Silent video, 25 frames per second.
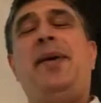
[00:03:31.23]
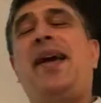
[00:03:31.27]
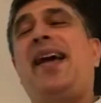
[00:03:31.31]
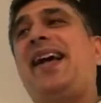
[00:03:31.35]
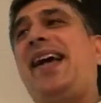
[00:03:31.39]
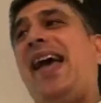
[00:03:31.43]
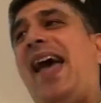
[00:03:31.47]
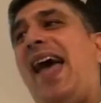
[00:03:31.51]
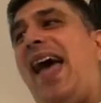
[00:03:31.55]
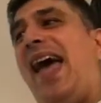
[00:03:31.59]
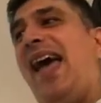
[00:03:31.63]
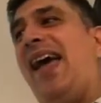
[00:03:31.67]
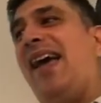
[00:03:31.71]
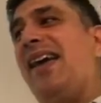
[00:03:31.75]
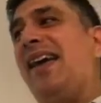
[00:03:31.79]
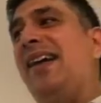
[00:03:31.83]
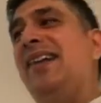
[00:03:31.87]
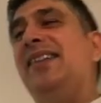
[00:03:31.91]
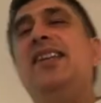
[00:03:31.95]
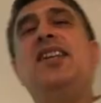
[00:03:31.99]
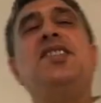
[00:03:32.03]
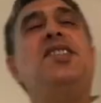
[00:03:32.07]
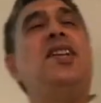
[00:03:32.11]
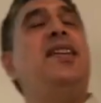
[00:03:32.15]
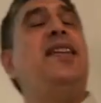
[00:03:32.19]
perché
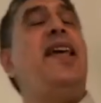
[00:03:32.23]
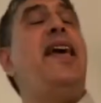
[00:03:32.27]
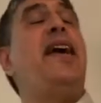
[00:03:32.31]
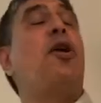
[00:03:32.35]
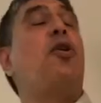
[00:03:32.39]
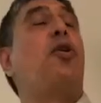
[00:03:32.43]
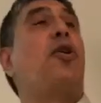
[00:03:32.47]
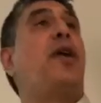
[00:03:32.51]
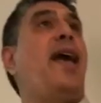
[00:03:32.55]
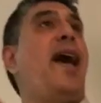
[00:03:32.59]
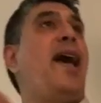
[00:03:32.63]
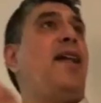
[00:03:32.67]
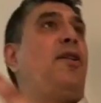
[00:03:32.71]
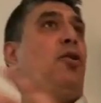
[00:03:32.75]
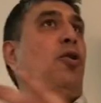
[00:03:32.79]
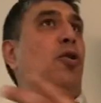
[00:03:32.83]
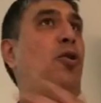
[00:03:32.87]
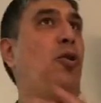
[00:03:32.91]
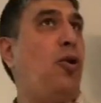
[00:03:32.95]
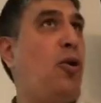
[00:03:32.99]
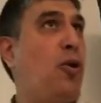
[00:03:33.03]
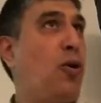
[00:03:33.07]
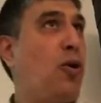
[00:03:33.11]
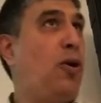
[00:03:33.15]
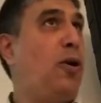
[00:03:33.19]
il desiderio che
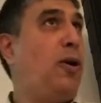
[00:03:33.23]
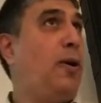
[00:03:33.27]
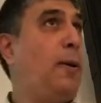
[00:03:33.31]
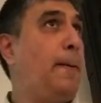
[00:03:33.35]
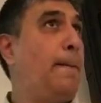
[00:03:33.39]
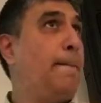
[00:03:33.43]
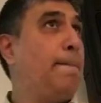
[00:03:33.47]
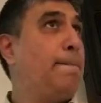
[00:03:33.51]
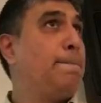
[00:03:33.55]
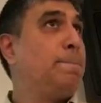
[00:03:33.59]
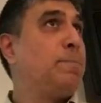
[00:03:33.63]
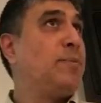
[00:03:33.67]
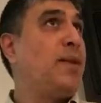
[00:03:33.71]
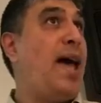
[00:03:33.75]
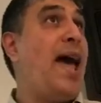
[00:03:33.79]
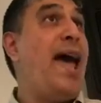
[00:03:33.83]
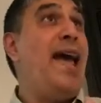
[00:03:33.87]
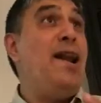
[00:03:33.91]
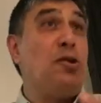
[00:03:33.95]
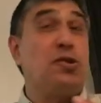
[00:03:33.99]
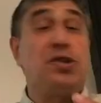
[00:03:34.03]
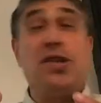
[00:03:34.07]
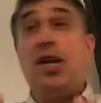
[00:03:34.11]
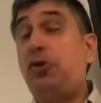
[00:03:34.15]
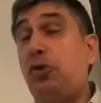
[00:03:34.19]
hanno loro
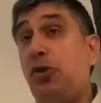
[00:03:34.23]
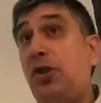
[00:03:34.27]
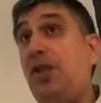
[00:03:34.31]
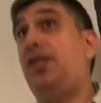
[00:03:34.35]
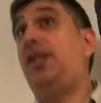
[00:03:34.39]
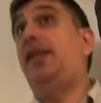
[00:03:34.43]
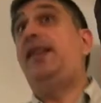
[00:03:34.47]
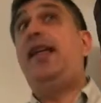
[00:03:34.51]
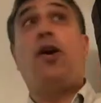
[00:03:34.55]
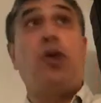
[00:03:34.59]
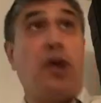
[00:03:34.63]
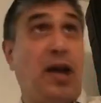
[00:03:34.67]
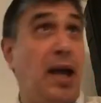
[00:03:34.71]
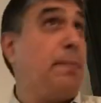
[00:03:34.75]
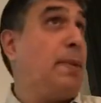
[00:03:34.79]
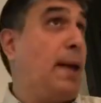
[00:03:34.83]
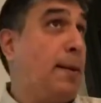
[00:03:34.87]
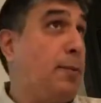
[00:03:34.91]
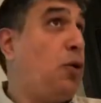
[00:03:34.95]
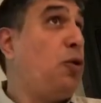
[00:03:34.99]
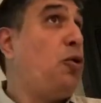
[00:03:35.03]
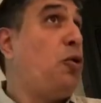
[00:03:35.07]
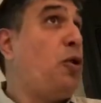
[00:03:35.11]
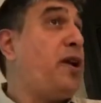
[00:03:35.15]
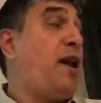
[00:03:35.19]
è lo stesso desiderio che
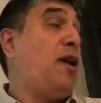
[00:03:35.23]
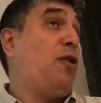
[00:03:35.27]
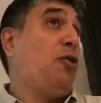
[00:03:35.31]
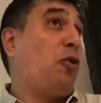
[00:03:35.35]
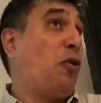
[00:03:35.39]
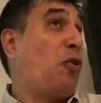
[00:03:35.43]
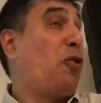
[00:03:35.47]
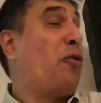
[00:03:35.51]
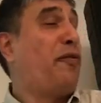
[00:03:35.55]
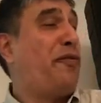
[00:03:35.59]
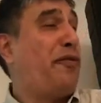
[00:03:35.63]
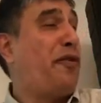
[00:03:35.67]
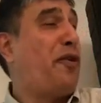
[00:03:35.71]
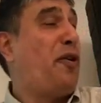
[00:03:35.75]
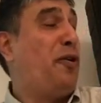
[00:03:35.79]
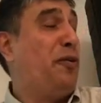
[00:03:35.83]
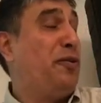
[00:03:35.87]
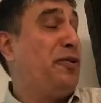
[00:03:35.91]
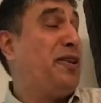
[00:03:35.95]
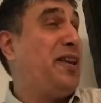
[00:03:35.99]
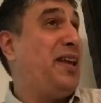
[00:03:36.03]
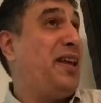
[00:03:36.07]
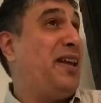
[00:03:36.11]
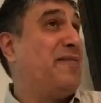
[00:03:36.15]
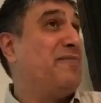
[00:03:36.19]
abbiamo noi nei loro
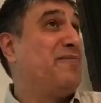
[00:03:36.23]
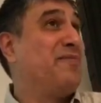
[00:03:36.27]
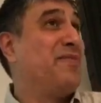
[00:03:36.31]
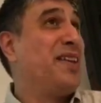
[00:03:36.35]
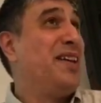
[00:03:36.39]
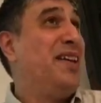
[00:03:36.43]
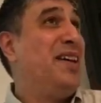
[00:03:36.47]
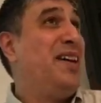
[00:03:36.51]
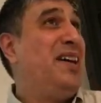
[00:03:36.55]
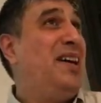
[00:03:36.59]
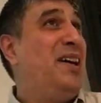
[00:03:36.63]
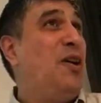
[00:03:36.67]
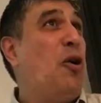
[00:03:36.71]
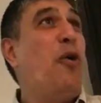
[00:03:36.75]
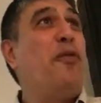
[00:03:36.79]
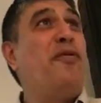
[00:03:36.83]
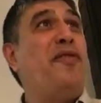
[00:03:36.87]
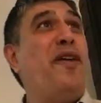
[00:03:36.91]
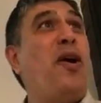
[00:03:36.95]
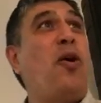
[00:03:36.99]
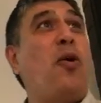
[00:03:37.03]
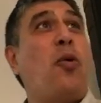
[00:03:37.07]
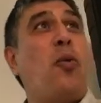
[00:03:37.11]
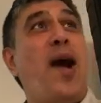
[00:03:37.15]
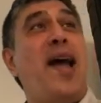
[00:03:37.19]
confronti,
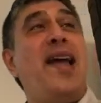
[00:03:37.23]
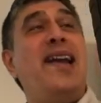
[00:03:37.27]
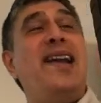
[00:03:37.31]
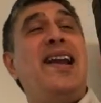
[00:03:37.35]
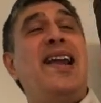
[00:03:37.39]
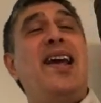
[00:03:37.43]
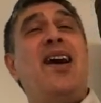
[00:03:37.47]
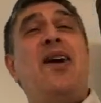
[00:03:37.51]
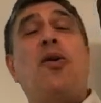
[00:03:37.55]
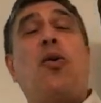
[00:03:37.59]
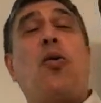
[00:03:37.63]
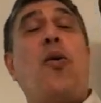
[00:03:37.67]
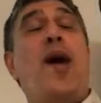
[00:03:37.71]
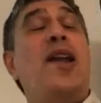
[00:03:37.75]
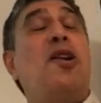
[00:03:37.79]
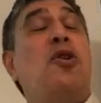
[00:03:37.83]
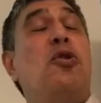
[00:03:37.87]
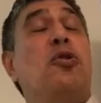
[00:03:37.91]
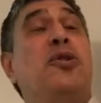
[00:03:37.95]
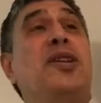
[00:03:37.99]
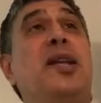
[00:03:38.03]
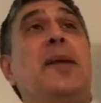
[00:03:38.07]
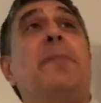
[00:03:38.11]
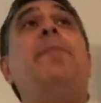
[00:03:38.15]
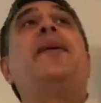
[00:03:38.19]
ovvero quelli,
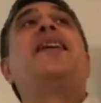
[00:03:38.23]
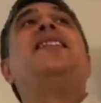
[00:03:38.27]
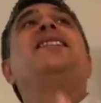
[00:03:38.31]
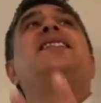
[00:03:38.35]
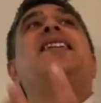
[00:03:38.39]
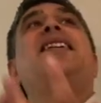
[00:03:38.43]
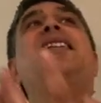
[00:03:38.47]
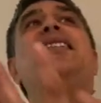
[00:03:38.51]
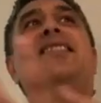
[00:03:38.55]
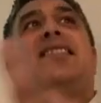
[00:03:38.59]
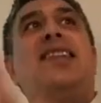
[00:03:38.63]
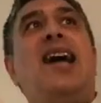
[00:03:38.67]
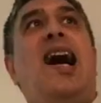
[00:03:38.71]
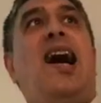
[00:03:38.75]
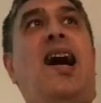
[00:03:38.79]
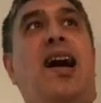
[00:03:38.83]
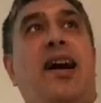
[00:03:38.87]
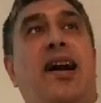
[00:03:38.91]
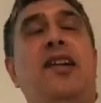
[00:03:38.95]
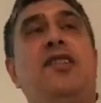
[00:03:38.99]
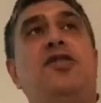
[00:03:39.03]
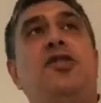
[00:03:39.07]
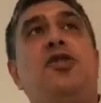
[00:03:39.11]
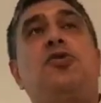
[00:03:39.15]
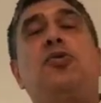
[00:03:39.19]
quello di
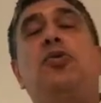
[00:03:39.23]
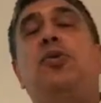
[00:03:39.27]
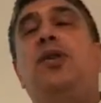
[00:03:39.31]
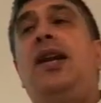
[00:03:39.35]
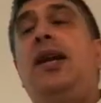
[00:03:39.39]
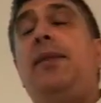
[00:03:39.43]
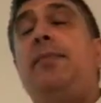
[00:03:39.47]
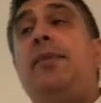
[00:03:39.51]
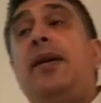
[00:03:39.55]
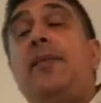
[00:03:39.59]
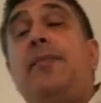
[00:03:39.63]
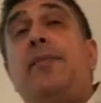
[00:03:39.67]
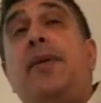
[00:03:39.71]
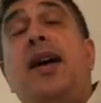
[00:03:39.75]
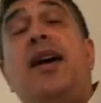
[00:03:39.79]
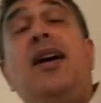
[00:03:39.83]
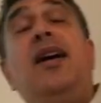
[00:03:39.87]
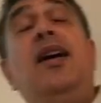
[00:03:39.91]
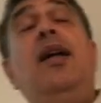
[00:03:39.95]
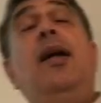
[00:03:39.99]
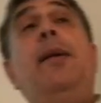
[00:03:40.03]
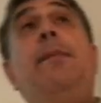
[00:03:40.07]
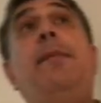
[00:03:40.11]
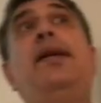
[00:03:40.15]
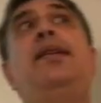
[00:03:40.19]
presentare il Gesù della
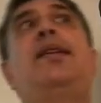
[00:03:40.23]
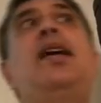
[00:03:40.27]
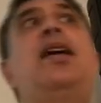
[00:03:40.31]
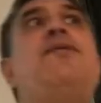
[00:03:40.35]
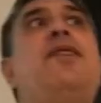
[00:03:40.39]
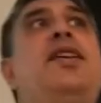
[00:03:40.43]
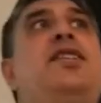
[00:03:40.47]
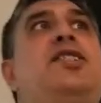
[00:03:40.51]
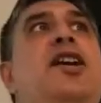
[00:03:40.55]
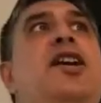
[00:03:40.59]
Bibbia, mentre